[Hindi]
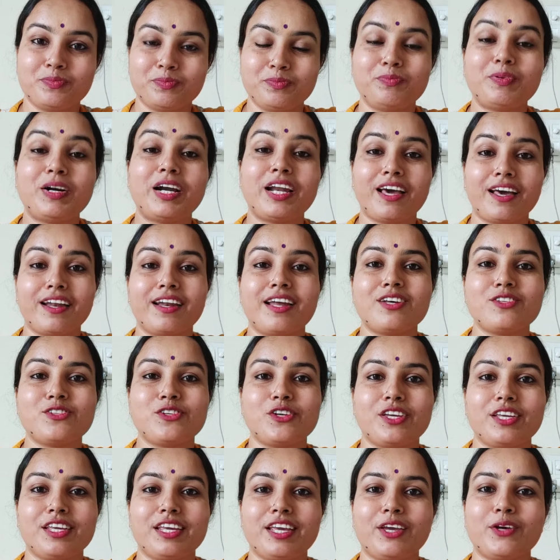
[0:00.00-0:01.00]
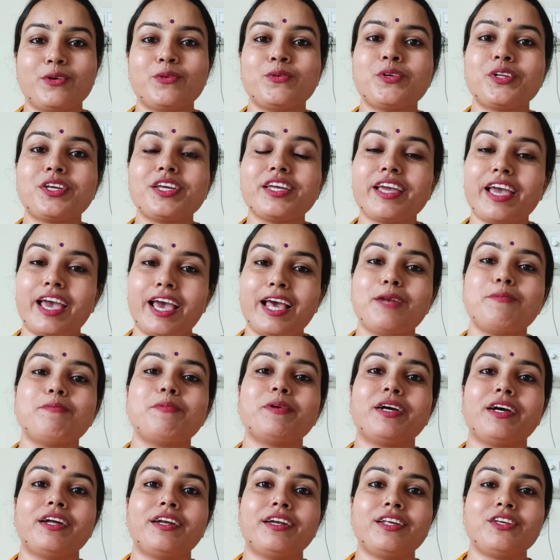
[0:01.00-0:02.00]
बढ़ाना चाहिए उनकी हेल्प
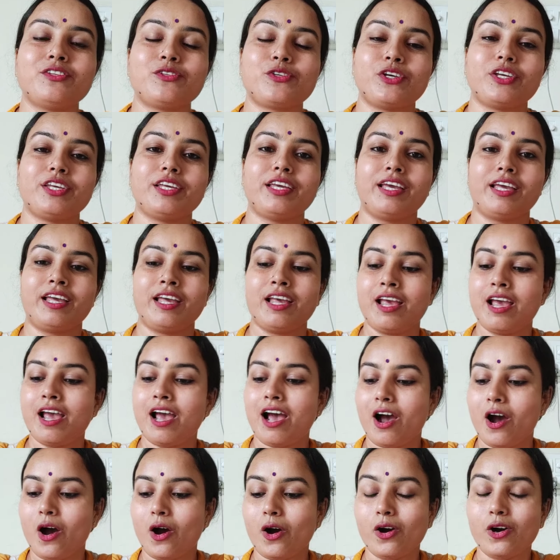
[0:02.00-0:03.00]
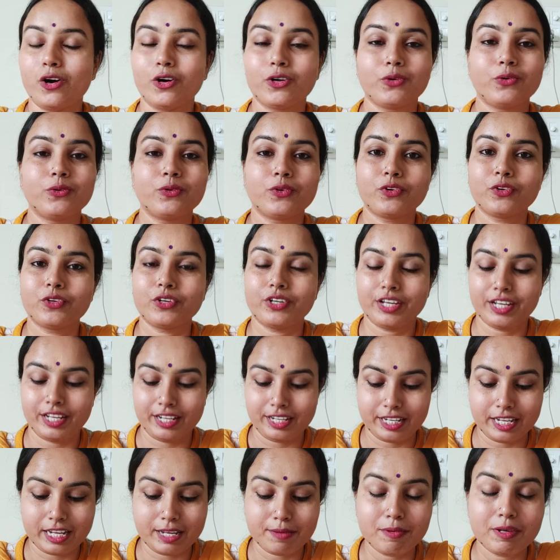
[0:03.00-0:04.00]
करनी चाहिए और उन्होंने
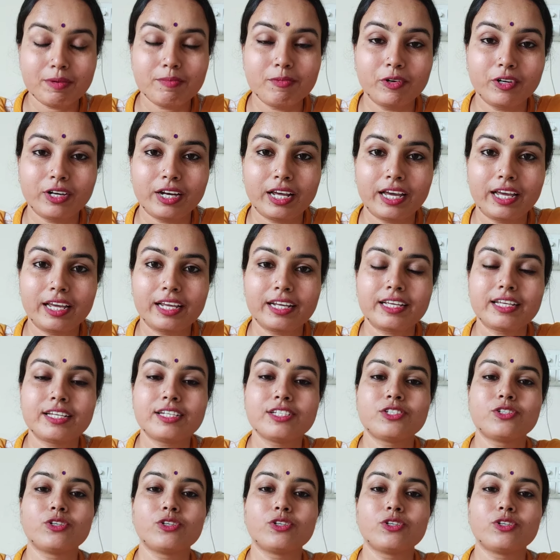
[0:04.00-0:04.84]
ये भी बोला है कि